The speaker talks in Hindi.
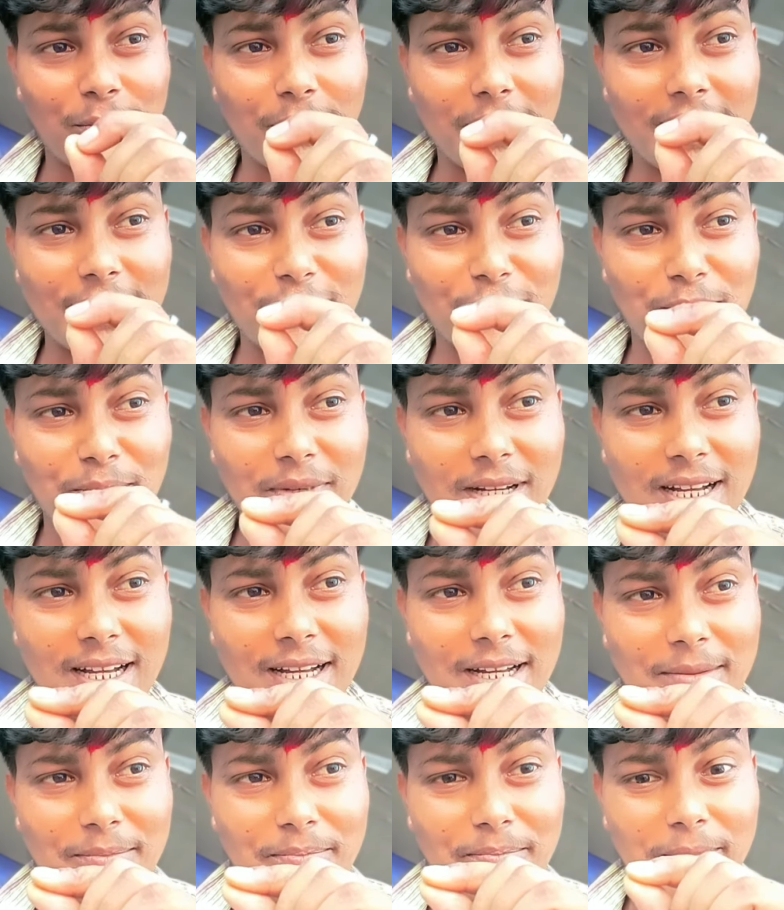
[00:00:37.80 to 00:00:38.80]
ओका जौन बा
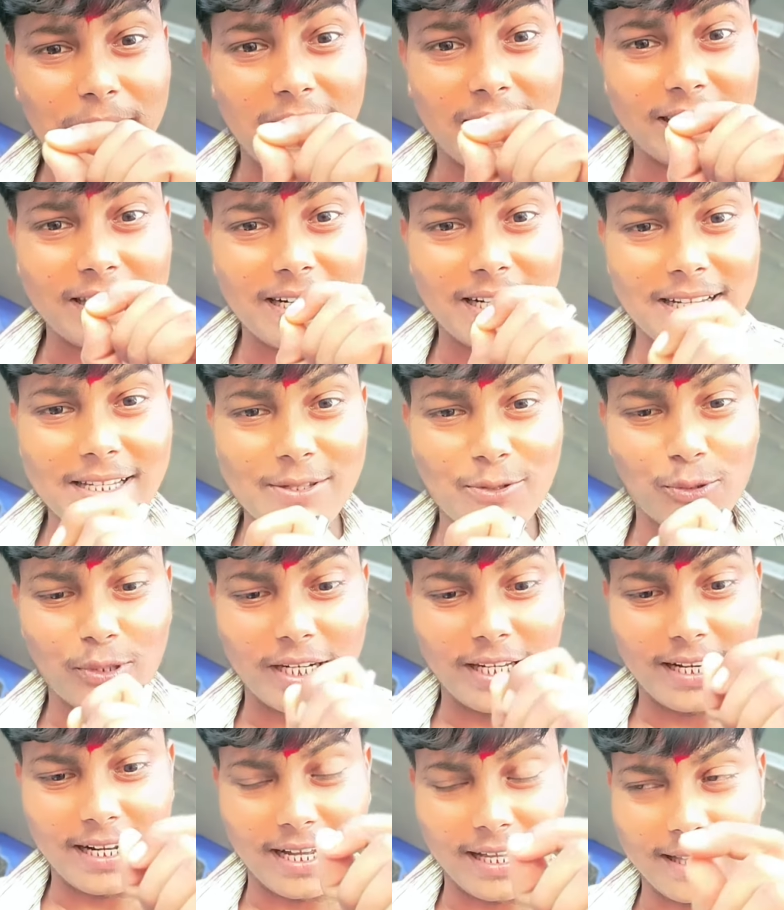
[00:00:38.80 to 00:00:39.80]
पातर
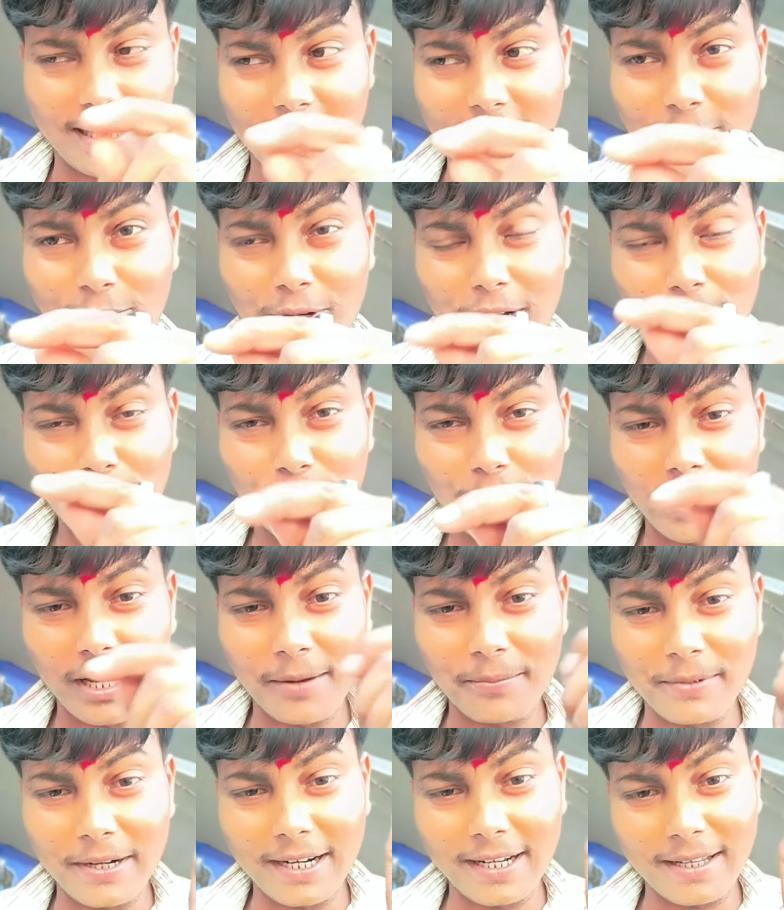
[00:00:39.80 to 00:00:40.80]
सुतरी रहत रही ओका पूरा
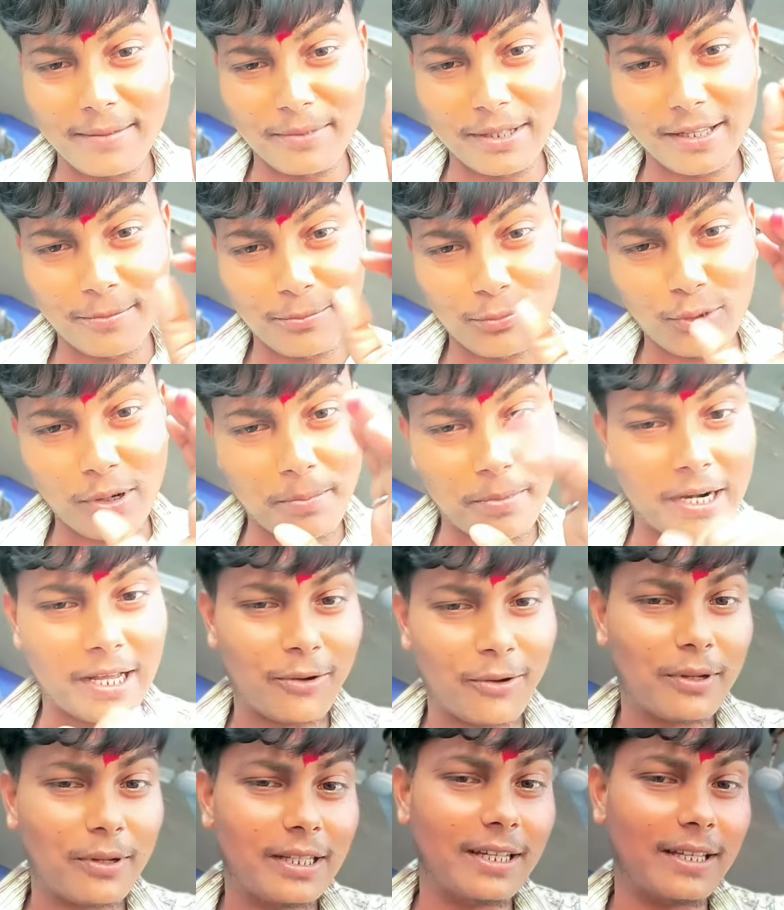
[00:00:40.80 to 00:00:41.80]
लपेट के मतलब पूरा
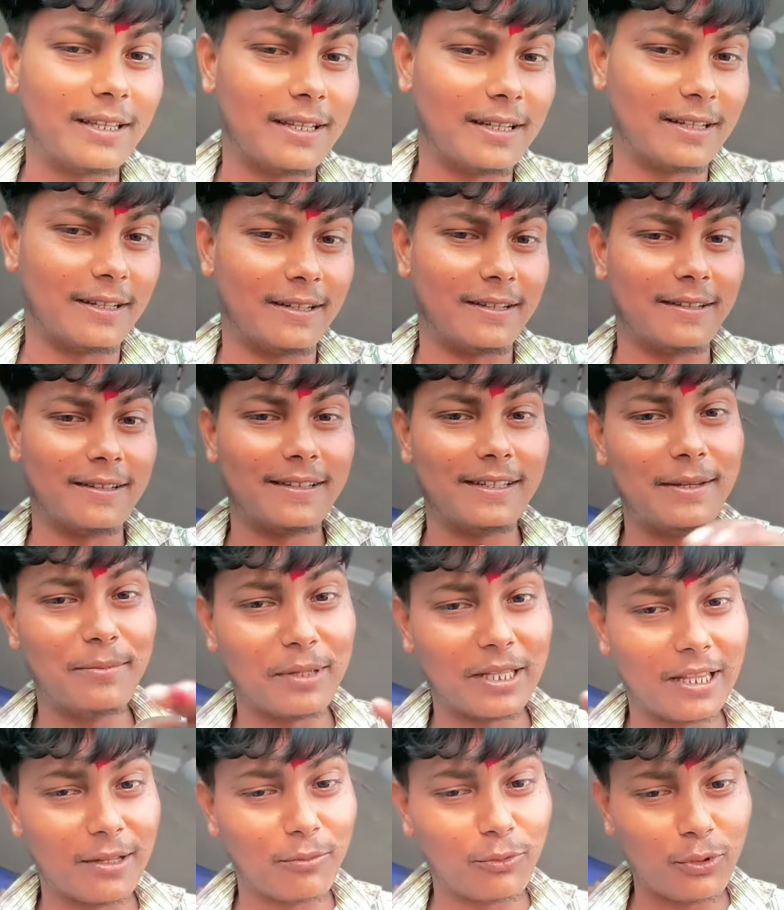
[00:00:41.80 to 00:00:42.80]
पटाखुआ देते रहे
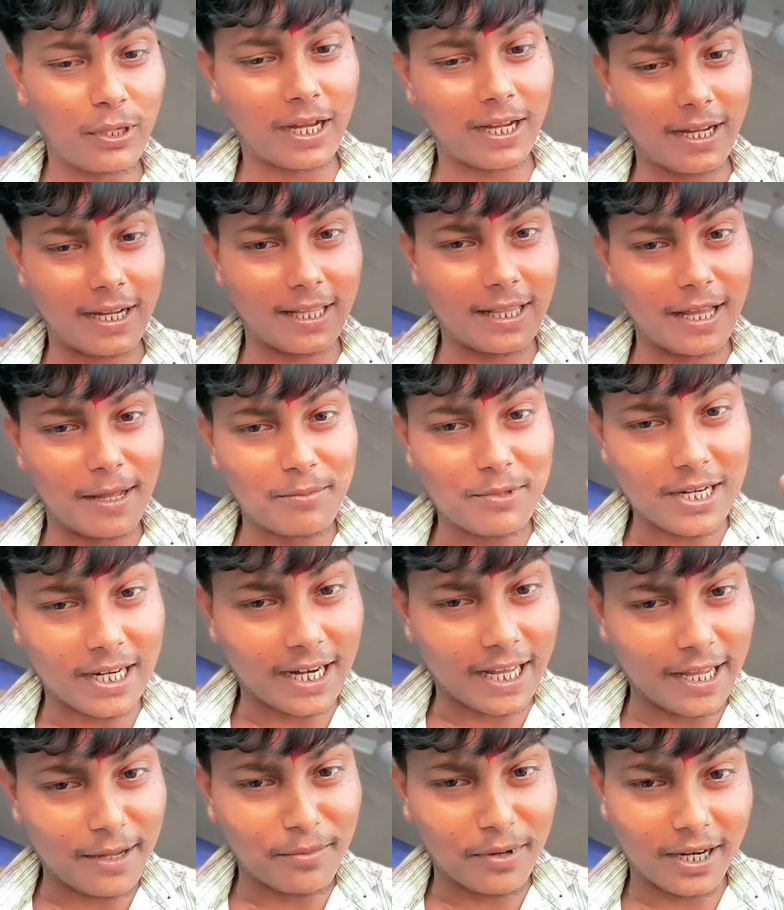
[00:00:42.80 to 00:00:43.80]
कि मतलब वो एक के दाम
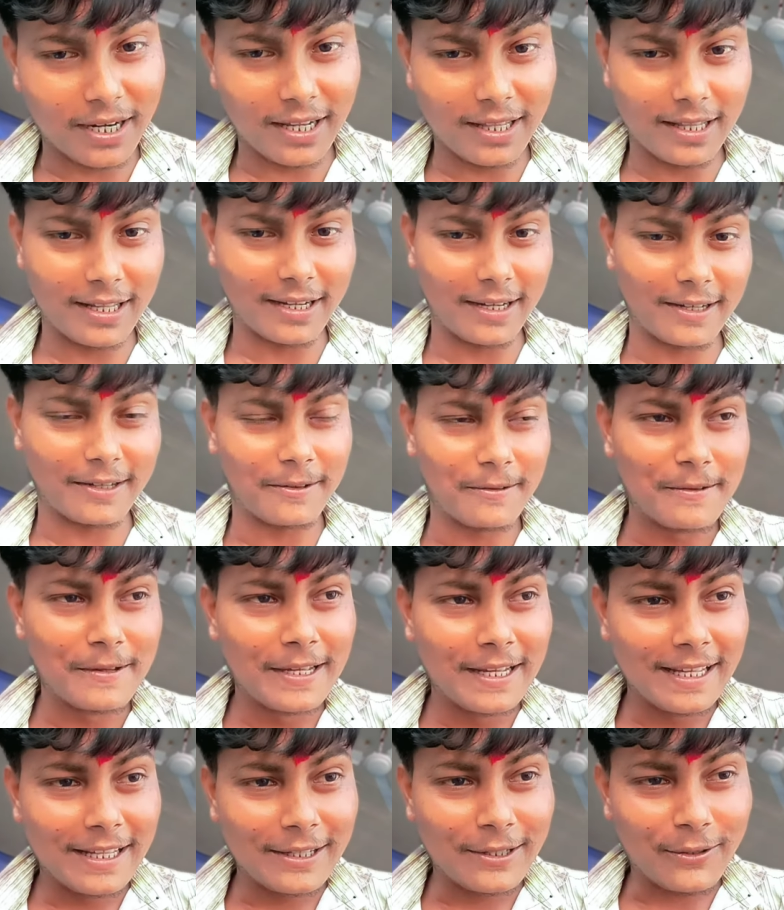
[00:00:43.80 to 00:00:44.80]
चटाई माडल दगे
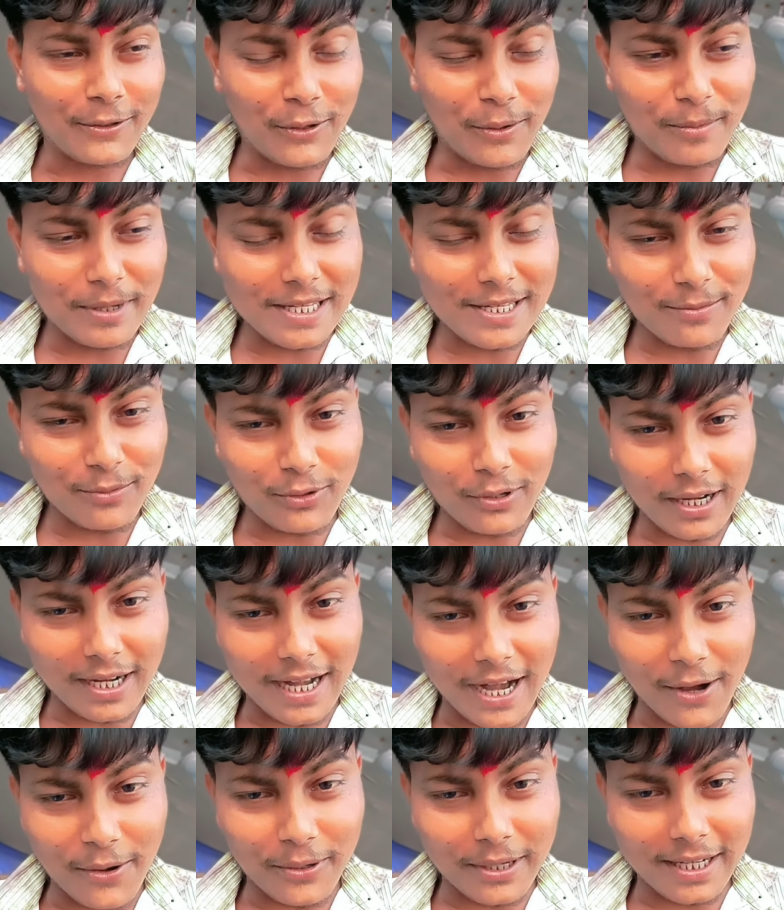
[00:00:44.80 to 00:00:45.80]
तो हमारे सब का
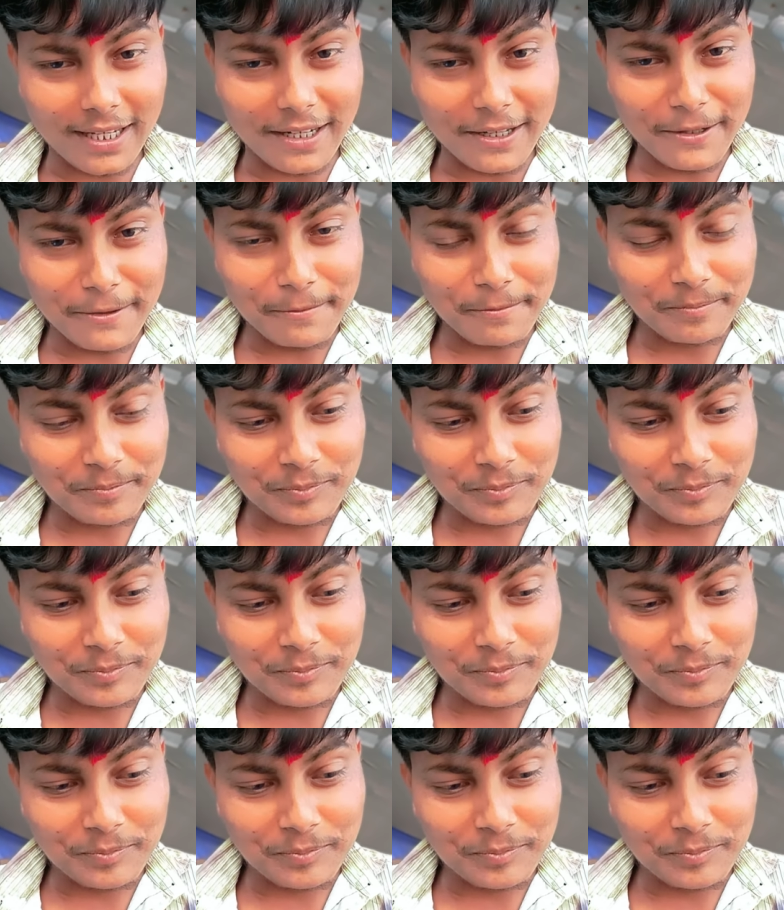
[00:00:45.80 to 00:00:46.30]
काव करी ना